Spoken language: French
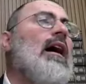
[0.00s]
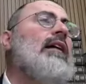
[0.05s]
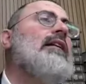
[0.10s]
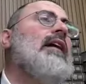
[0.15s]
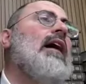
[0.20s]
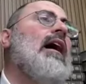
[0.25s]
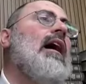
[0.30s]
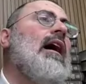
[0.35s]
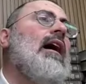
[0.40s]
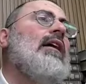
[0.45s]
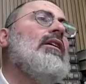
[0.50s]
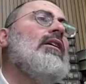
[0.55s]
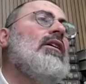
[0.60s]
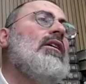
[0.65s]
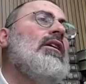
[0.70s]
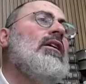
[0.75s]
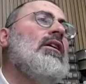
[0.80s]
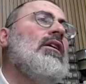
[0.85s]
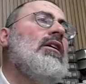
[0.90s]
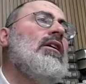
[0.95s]

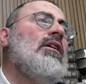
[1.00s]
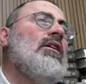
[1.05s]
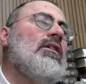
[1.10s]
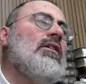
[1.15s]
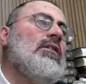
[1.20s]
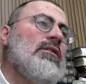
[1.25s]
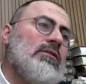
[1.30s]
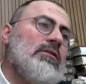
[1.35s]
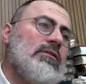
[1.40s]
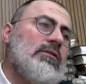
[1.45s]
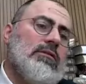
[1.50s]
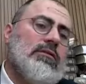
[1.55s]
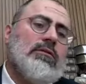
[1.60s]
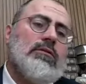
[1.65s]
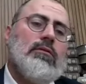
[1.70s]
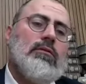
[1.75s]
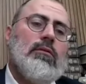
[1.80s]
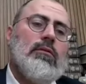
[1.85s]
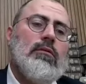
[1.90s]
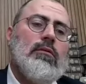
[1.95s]
Satanou.
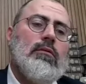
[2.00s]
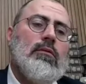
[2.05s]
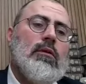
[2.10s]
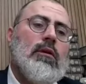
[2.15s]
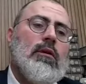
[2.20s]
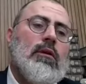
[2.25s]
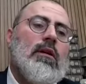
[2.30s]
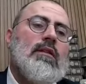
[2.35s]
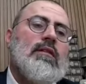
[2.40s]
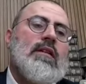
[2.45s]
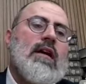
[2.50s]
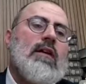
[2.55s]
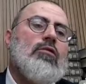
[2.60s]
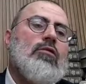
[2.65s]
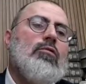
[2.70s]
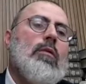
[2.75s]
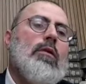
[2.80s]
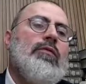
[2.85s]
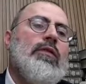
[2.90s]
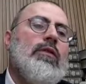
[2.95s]

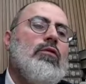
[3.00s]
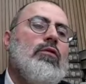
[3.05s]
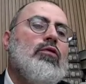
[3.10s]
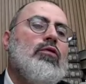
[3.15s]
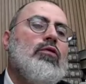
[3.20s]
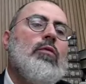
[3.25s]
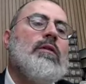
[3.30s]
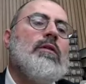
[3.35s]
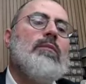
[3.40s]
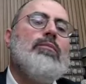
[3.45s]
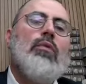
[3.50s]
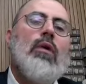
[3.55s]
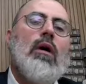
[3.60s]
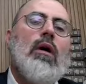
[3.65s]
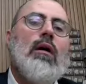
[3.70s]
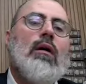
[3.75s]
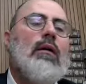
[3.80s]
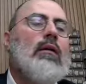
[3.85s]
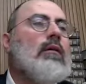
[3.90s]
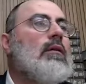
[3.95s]
nous, nous, nous, deux petits
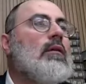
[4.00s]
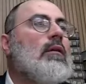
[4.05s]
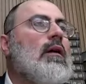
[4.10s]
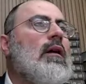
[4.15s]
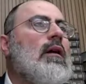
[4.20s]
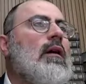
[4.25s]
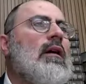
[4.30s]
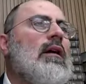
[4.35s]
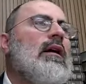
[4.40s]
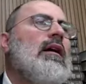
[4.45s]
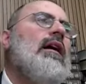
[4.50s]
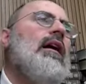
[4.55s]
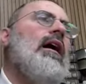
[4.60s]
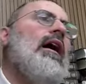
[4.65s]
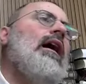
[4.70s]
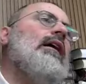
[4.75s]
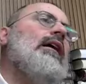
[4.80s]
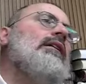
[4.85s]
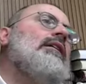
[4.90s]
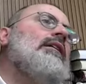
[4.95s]
points.
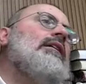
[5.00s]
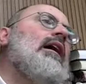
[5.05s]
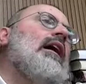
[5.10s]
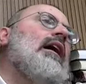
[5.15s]
nous